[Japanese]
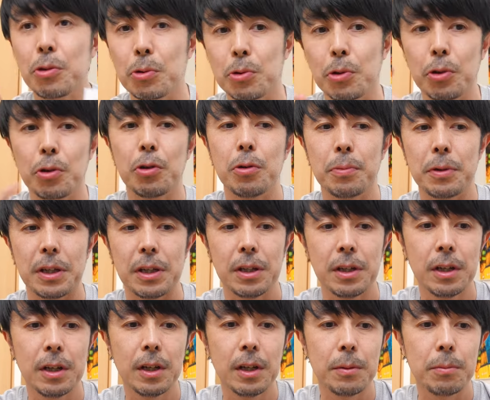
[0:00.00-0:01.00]
今日土曜日、
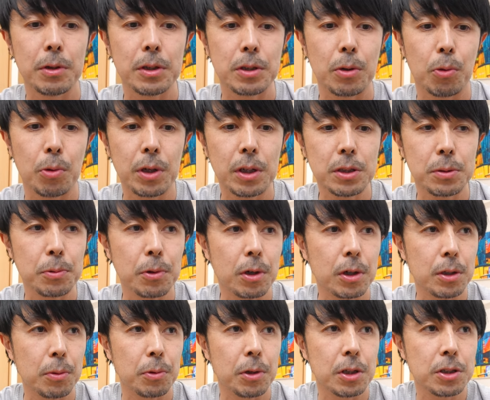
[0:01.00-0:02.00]
皆さんお休みの
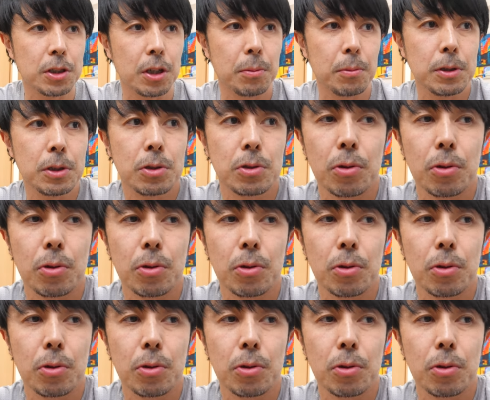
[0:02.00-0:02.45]
方もいらっしゃ